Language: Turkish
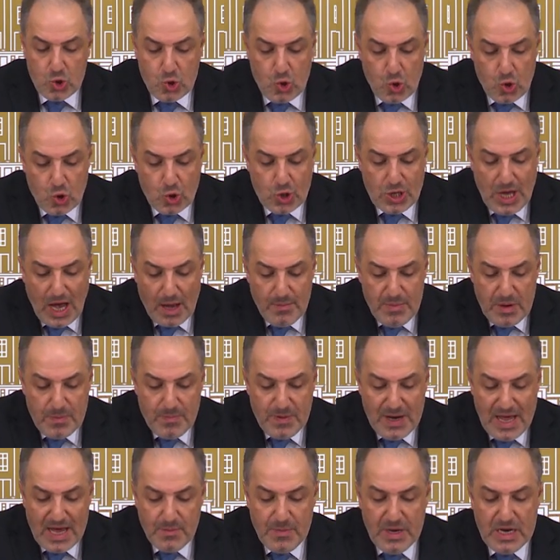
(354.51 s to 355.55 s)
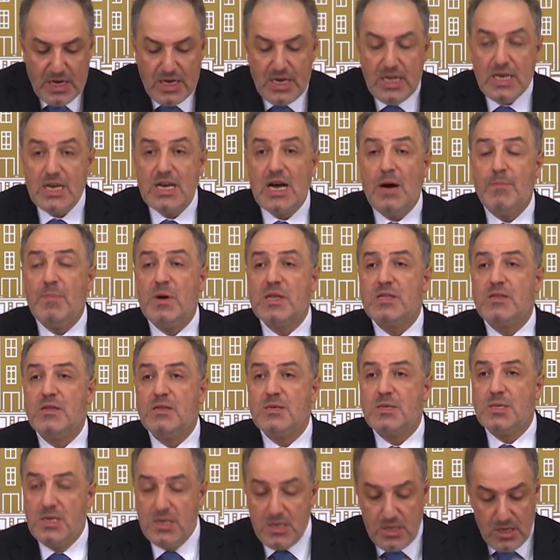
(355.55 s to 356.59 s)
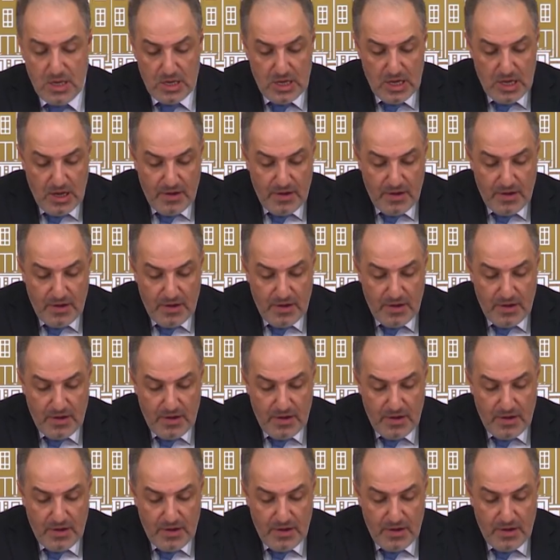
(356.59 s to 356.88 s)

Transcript: Türk Tabipler Birliği kapatılsın